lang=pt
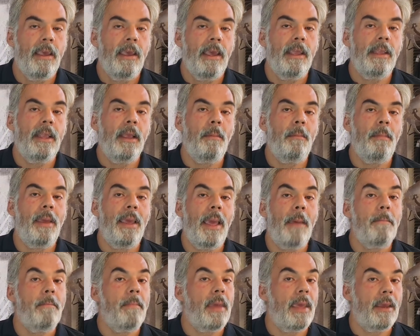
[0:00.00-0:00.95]
e também
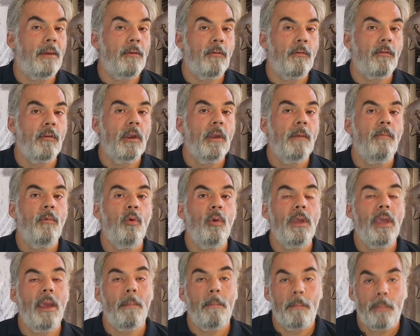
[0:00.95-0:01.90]
é menos do
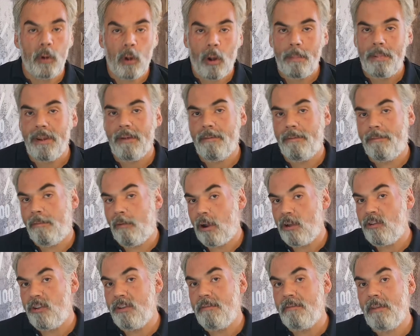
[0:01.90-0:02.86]
que a própria
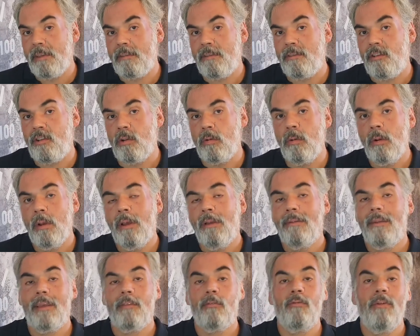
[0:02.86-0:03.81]
Ford investiu
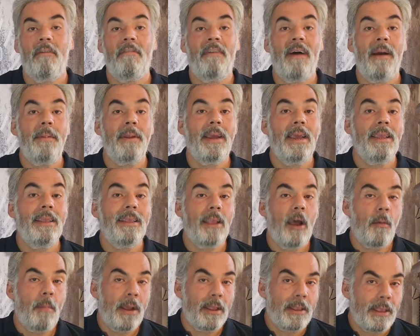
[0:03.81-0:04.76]
na sua fábrica em
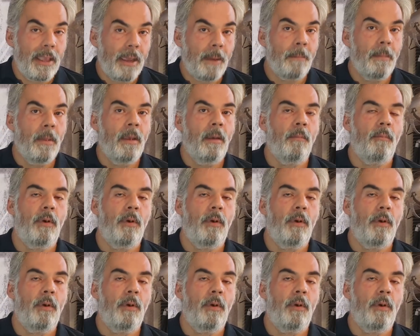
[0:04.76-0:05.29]
Taubaté,